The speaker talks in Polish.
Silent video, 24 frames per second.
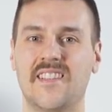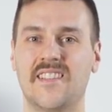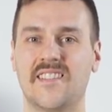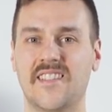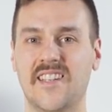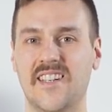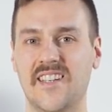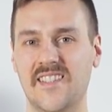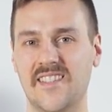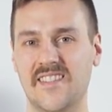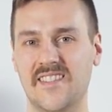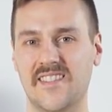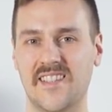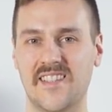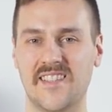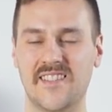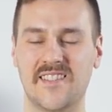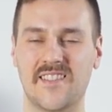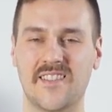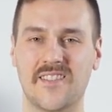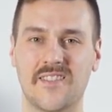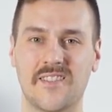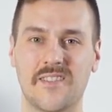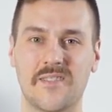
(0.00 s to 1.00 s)
Cześć, z tej
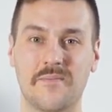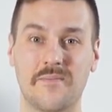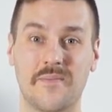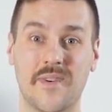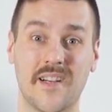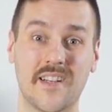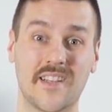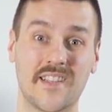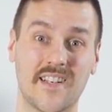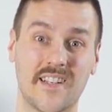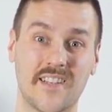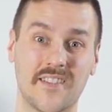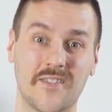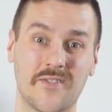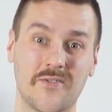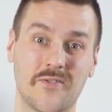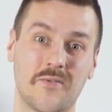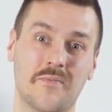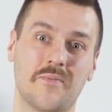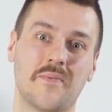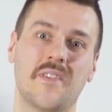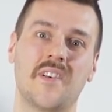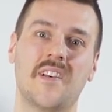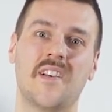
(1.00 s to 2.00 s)
strony Pan
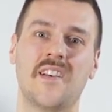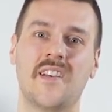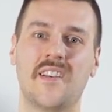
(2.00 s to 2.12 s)
Kręgosłup.